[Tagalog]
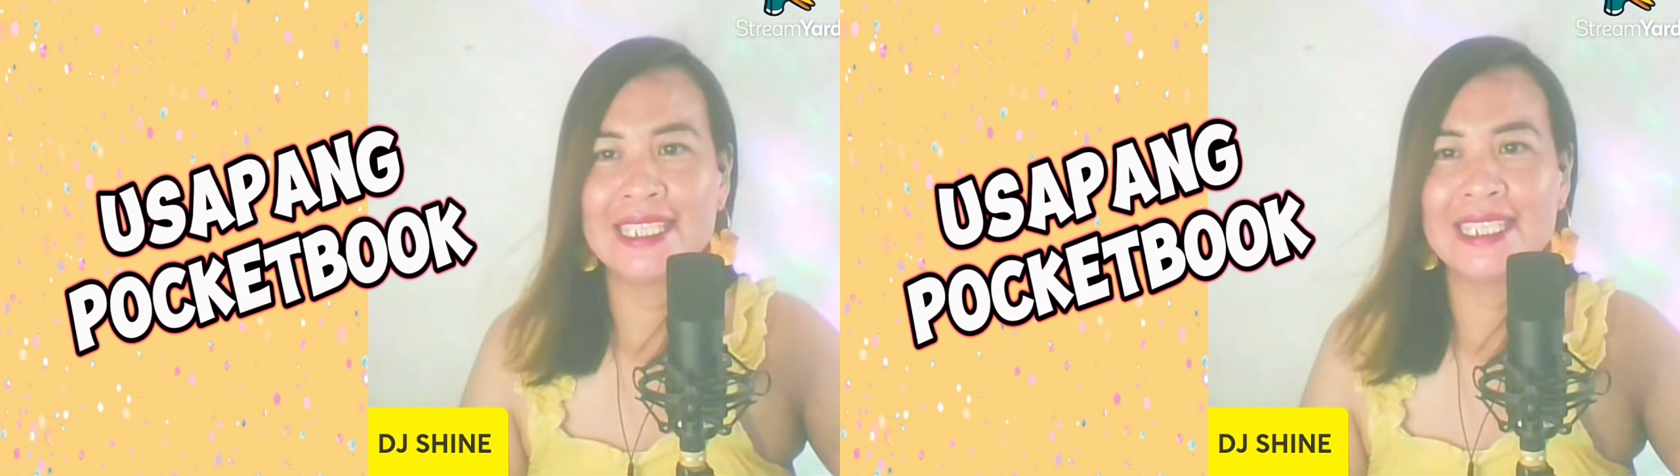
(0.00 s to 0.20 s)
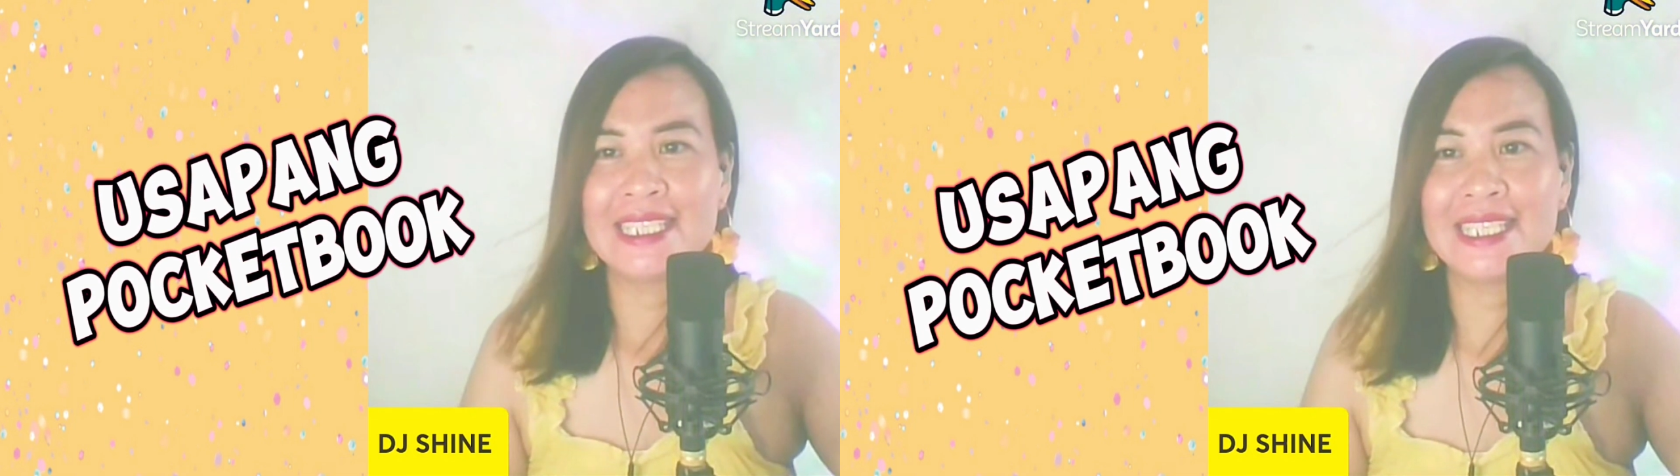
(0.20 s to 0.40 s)

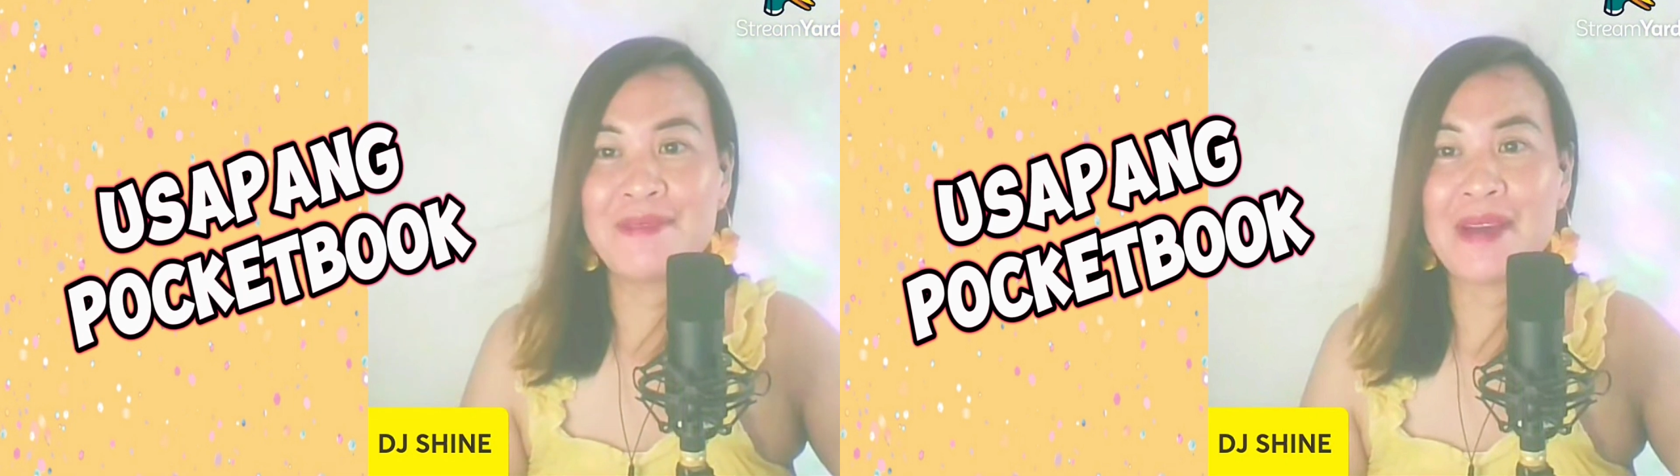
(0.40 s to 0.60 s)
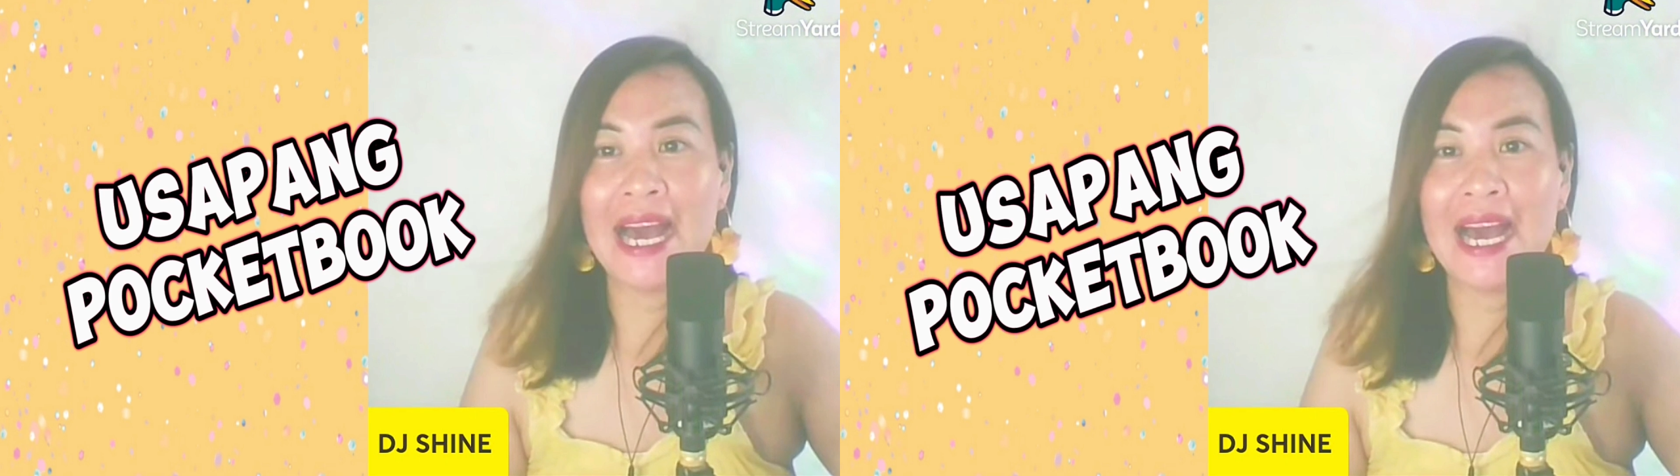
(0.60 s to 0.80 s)

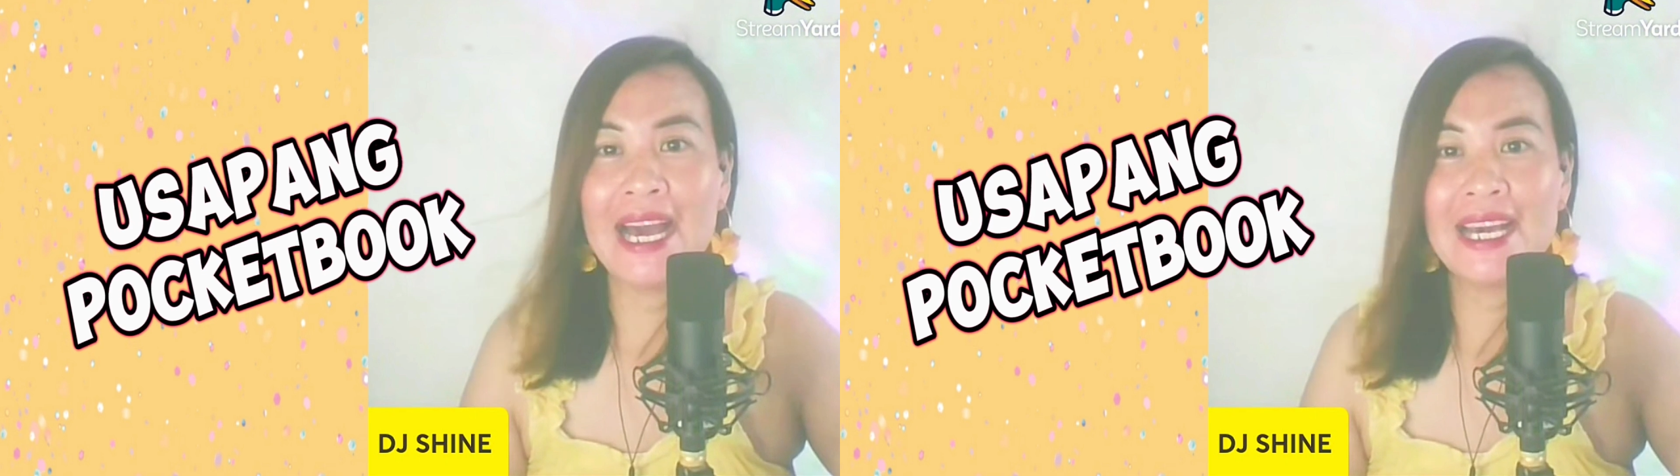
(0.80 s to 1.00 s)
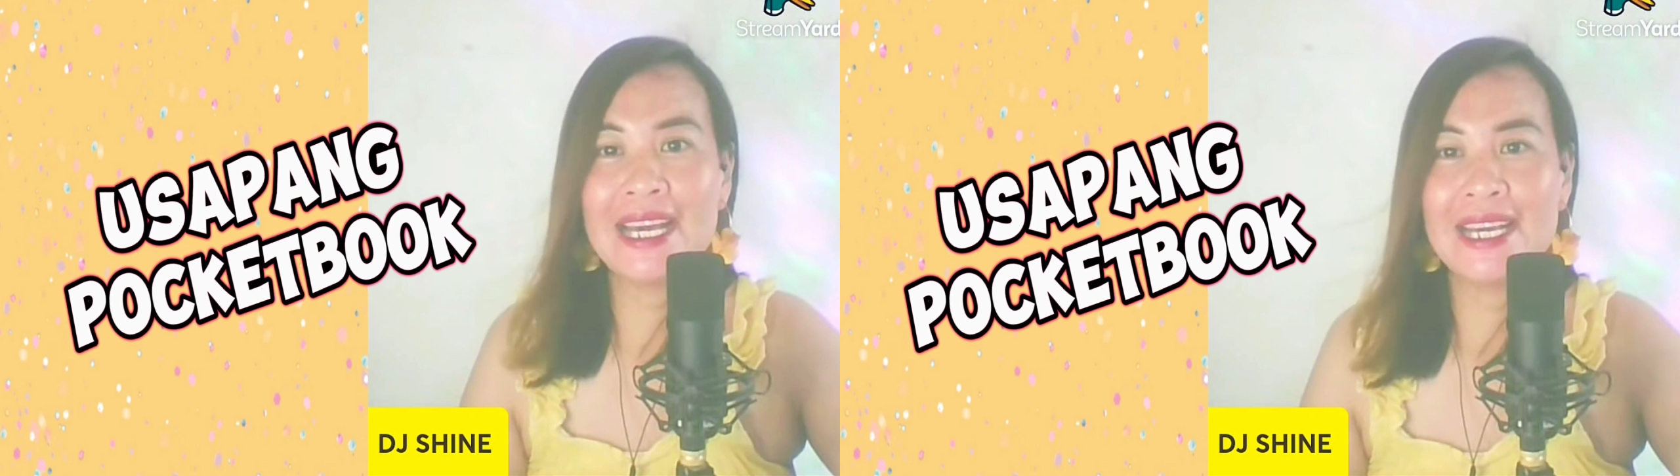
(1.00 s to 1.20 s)
Diba?
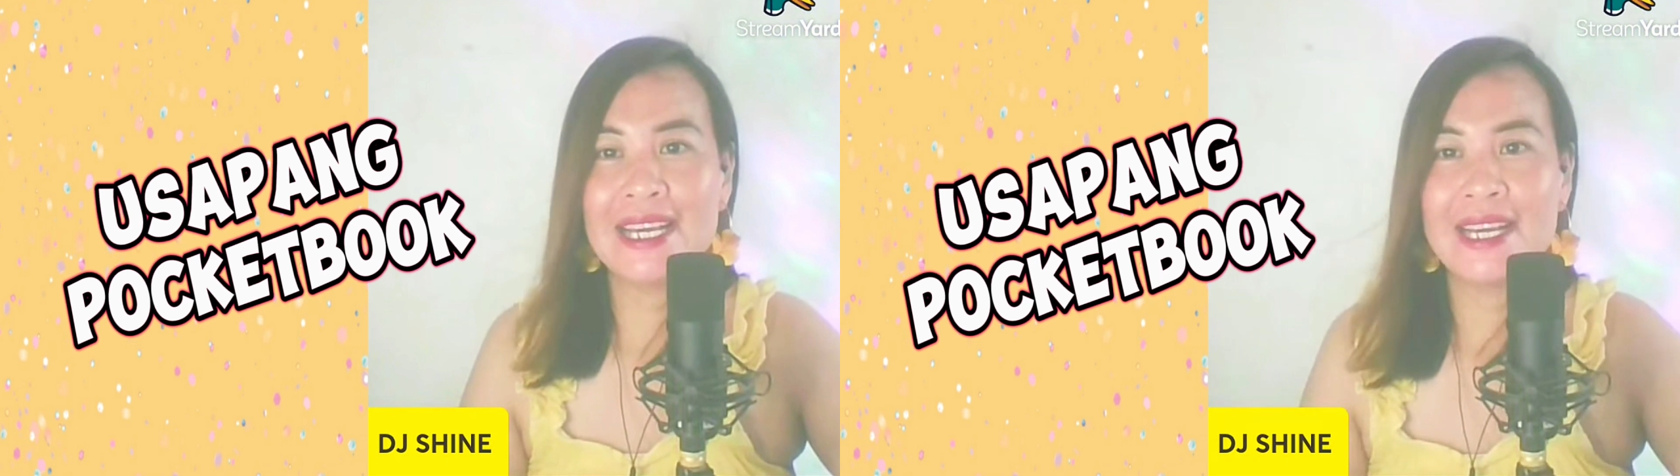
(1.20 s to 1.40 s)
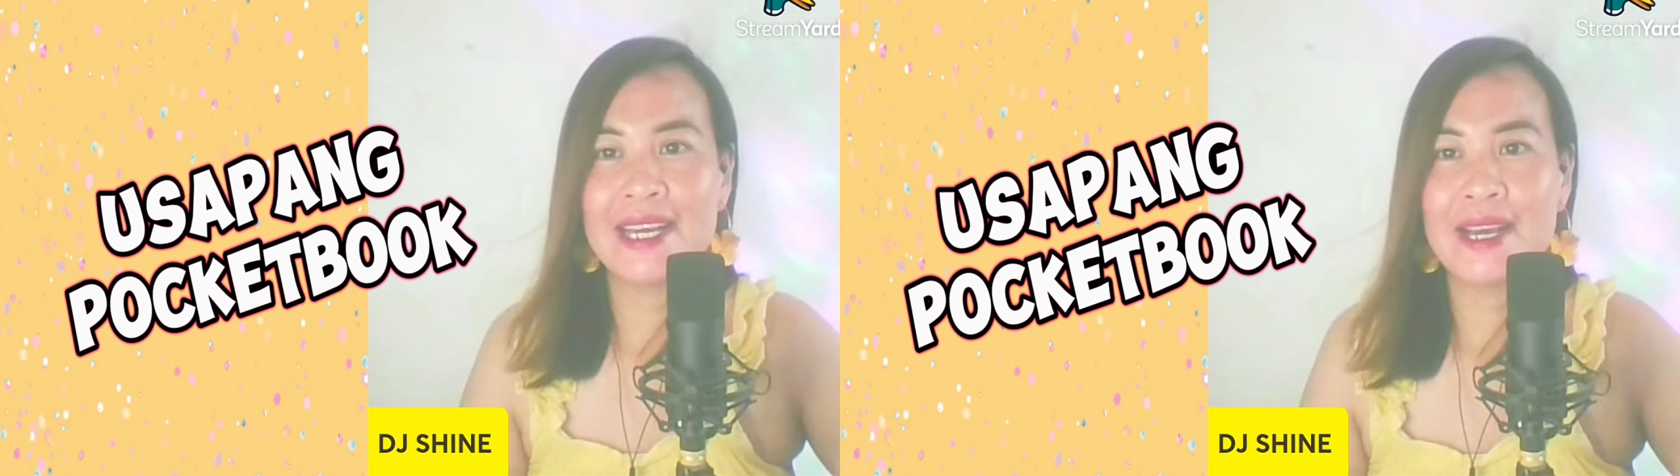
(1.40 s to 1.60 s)

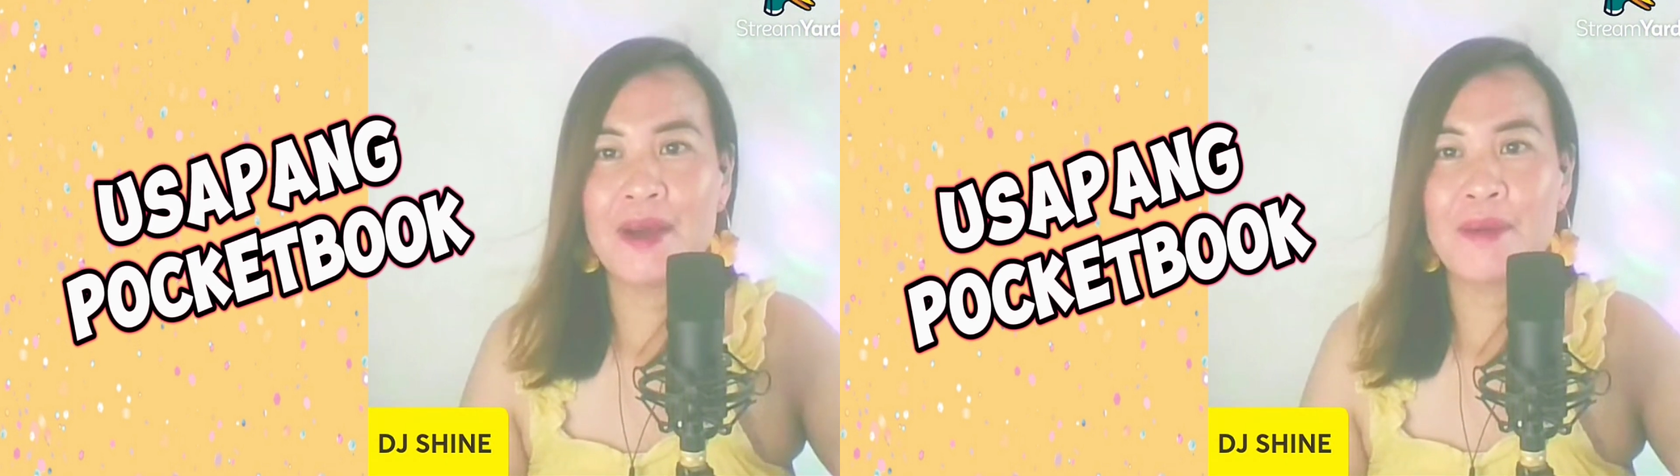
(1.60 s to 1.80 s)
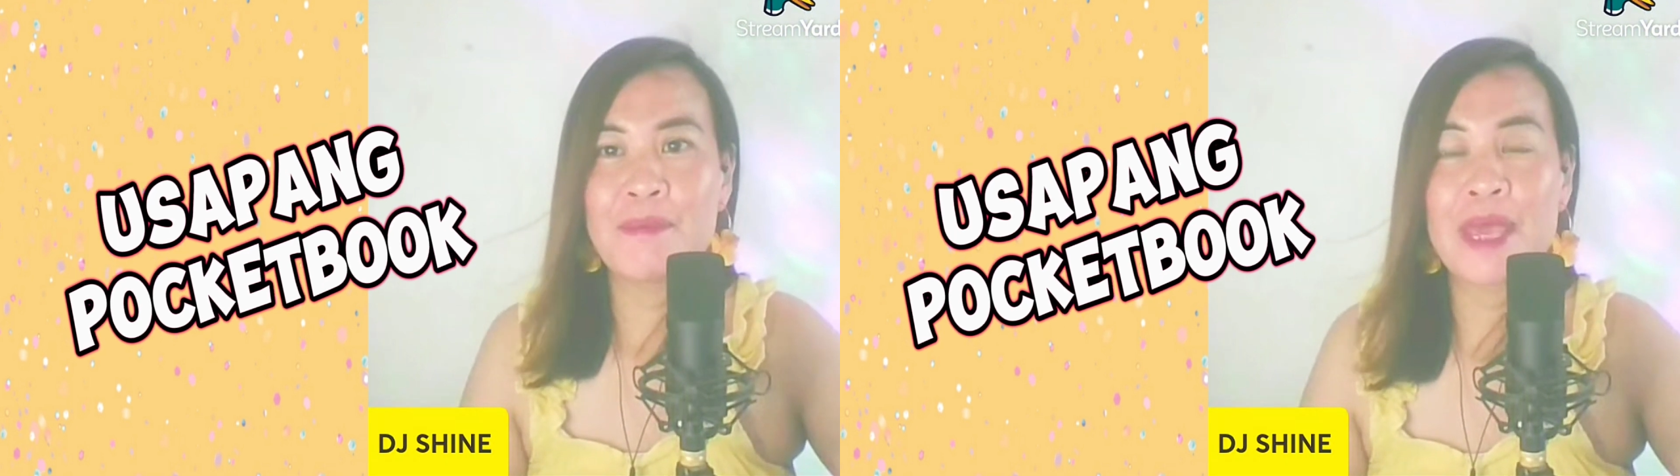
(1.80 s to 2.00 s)

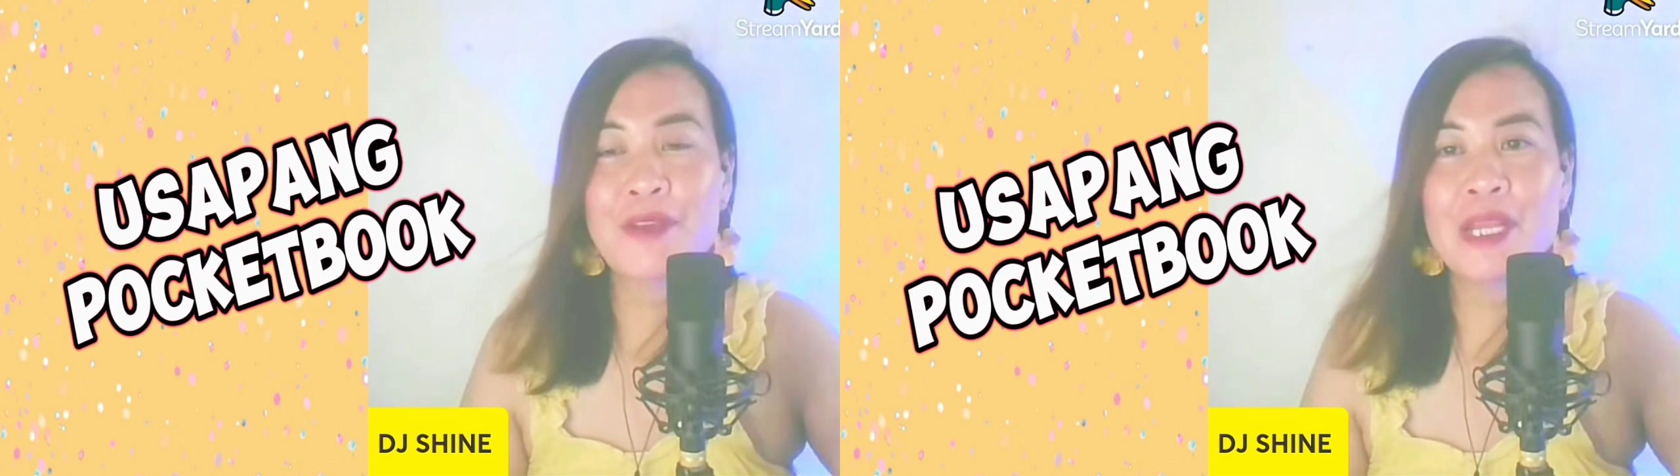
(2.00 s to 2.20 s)
Meron